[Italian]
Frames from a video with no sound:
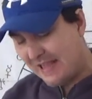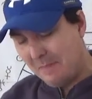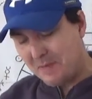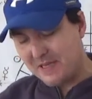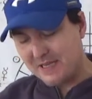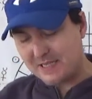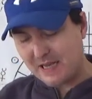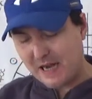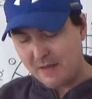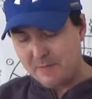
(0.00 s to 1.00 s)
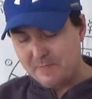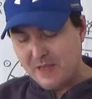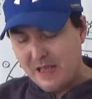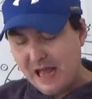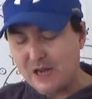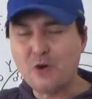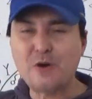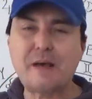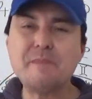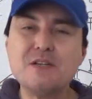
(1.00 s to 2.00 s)
tempi di Instagram.
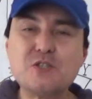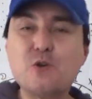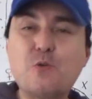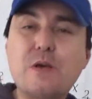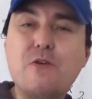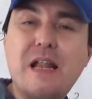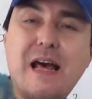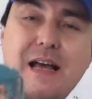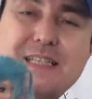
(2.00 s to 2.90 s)
Allora, sono qui con la